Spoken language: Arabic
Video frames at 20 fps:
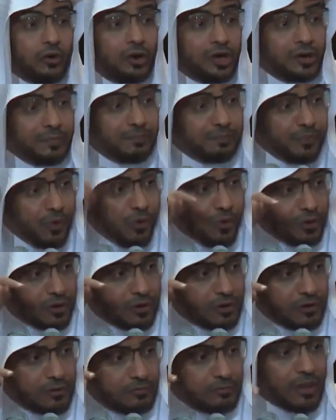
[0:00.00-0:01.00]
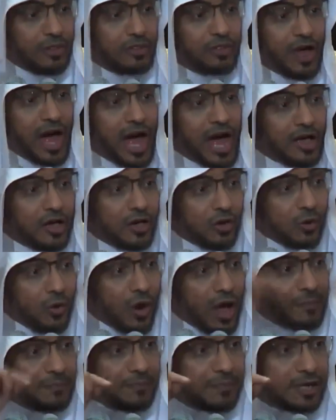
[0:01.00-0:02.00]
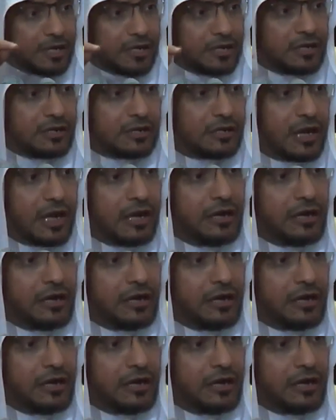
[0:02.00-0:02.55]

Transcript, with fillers: يحبون من ظاهر أمره